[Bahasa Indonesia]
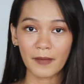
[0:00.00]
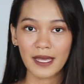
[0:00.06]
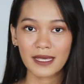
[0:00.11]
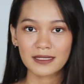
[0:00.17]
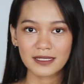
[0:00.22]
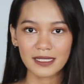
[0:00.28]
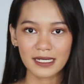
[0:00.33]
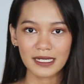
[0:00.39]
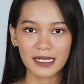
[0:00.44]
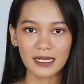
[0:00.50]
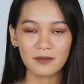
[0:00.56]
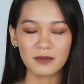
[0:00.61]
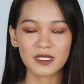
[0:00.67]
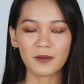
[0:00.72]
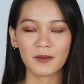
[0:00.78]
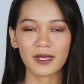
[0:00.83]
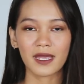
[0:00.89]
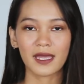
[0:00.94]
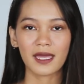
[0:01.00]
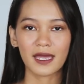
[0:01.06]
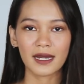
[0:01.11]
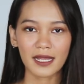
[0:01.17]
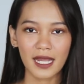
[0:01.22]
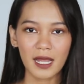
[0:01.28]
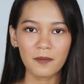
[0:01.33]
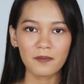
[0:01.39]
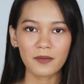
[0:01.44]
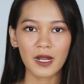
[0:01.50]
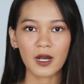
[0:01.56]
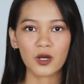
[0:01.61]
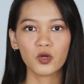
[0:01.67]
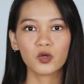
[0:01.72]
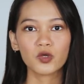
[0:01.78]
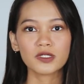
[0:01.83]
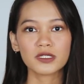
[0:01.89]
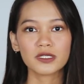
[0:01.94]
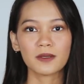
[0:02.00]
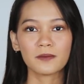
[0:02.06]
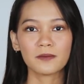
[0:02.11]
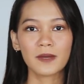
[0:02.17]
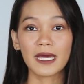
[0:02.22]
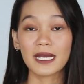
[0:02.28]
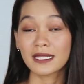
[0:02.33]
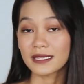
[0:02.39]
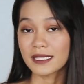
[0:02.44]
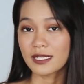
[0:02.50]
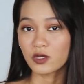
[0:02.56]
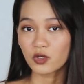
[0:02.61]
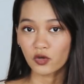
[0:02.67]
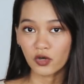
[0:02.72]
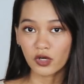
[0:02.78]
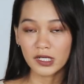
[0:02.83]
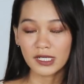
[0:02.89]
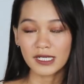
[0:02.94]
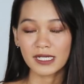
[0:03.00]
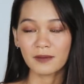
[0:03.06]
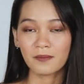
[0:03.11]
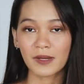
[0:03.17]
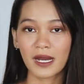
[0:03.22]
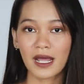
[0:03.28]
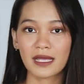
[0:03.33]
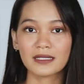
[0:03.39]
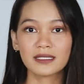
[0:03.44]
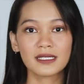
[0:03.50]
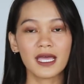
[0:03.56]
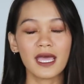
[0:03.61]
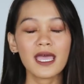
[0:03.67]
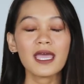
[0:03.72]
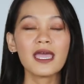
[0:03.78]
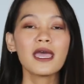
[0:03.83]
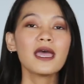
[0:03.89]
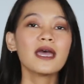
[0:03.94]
aja nih, bisa pakai hair cap lalu sembari tidur didiamin aja.